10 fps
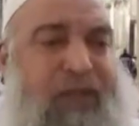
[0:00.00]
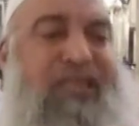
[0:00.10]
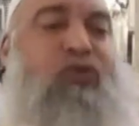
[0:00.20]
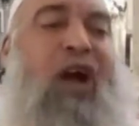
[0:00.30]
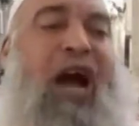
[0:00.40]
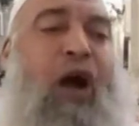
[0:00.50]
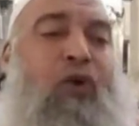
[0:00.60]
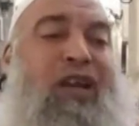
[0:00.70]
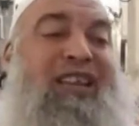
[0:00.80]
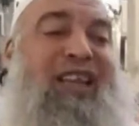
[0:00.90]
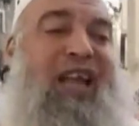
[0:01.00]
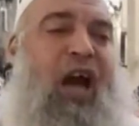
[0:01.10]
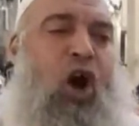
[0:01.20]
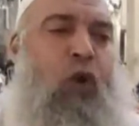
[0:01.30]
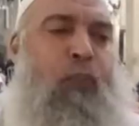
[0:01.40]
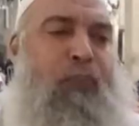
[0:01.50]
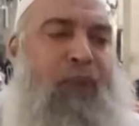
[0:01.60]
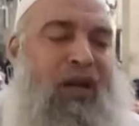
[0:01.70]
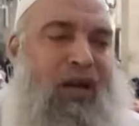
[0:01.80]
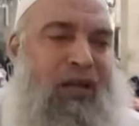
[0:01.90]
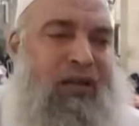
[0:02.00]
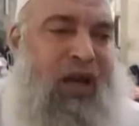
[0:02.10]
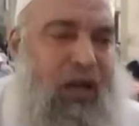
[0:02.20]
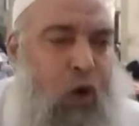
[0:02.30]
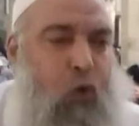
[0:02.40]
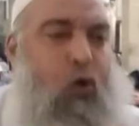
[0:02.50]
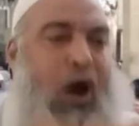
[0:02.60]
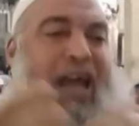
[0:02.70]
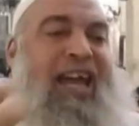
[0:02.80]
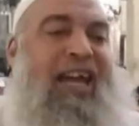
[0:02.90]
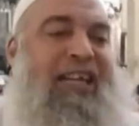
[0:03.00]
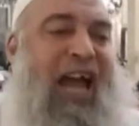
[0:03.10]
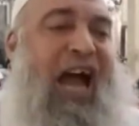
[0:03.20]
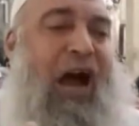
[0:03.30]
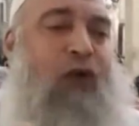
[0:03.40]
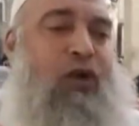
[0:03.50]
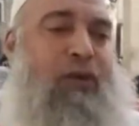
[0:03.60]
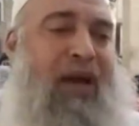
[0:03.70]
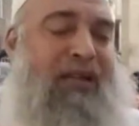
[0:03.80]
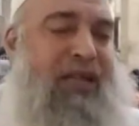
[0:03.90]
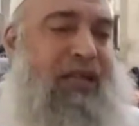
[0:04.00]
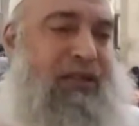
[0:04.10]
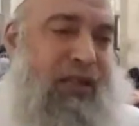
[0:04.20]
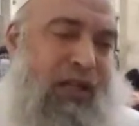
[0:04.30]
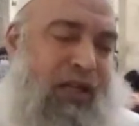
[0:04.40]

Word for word: ستحاول التلاعب بالقدر واحياء او اماته